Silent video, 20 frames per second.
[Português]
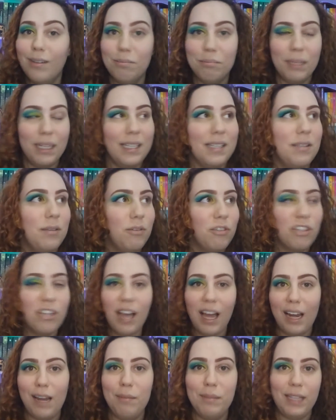uma questão de
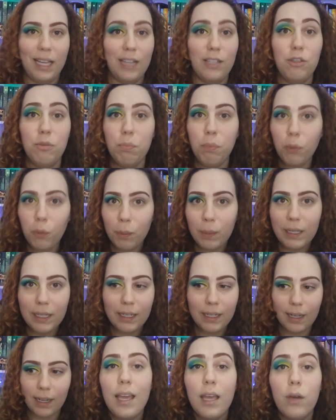calamidade
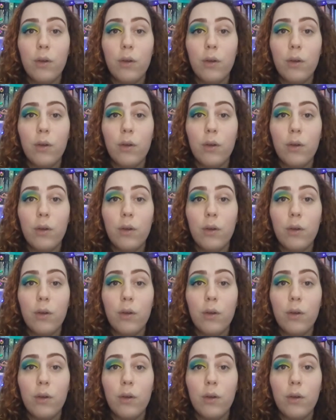pública.